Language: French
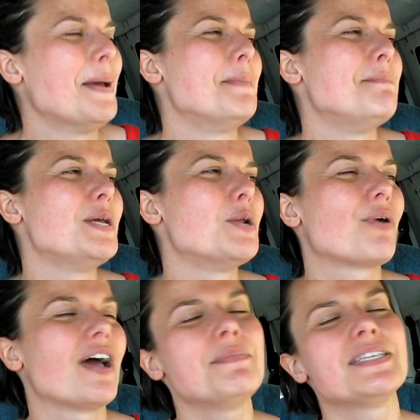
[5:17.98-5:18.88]
Mais le
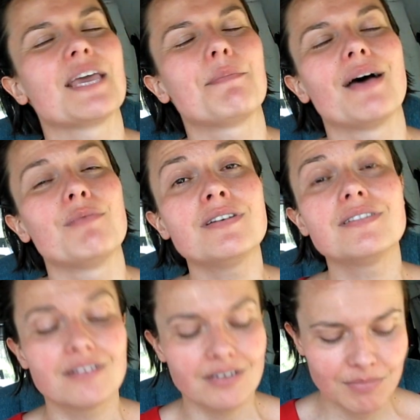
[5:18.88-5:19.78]
problème, c'est
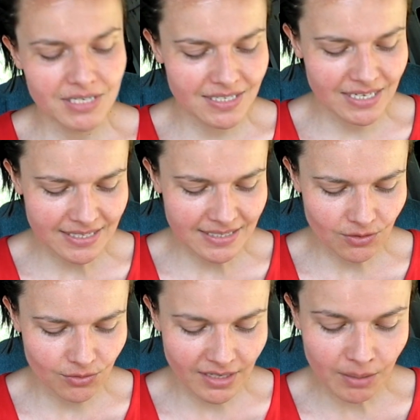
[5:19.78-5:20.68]
qu'apparemment, euh, il me disait,
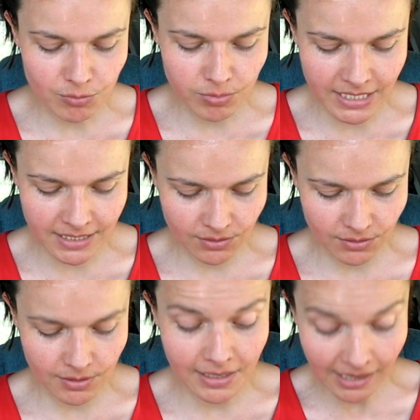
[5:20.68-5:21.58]
cette terre publique,
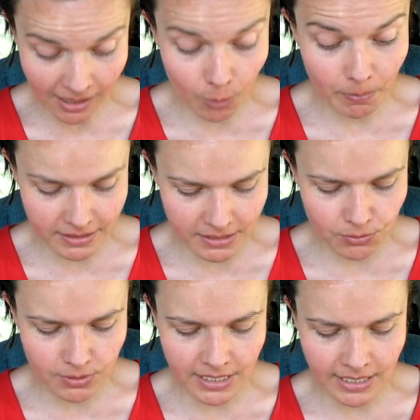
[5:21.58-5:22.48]
euh, là en
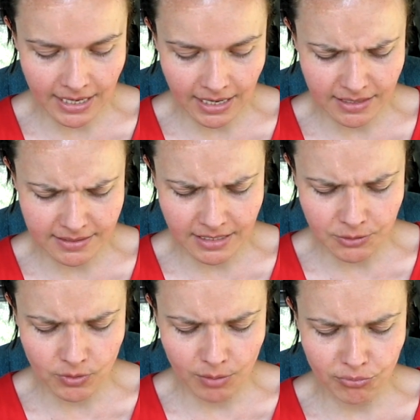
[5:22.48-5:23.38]
particulier, elle a un
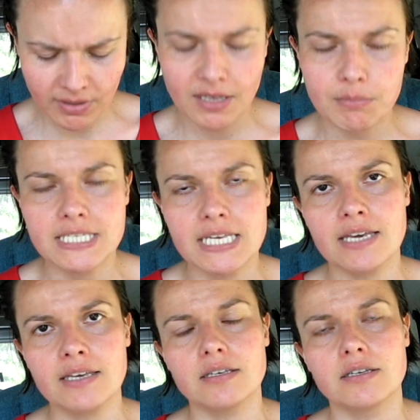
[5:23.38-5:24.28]
statut un peu
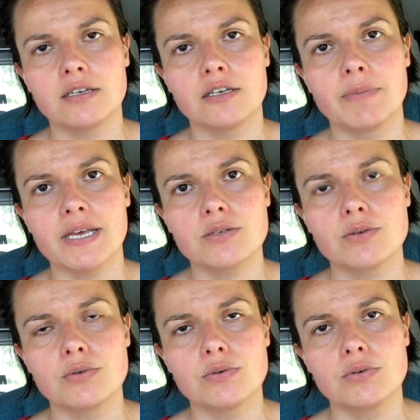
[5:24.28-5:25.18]
intermédiaire, euh, parce
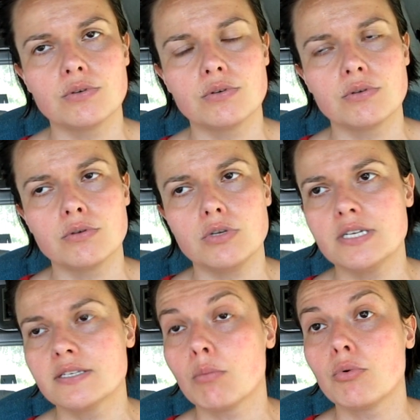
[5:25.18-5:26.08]
que
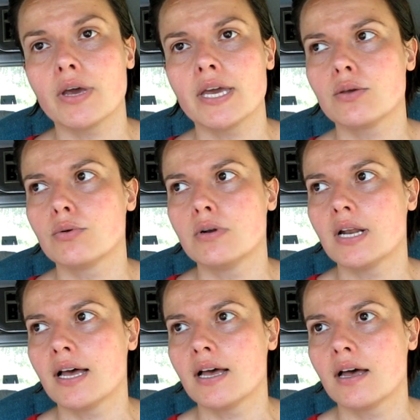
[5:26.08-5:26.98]
il semblerait que
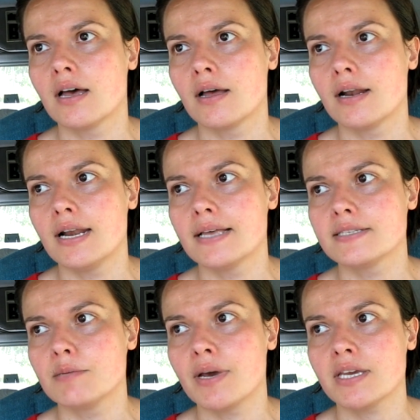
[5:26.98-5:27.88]
la,
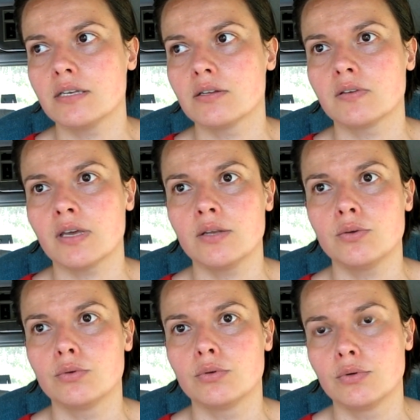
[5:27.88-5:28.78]
CEPAC est en train de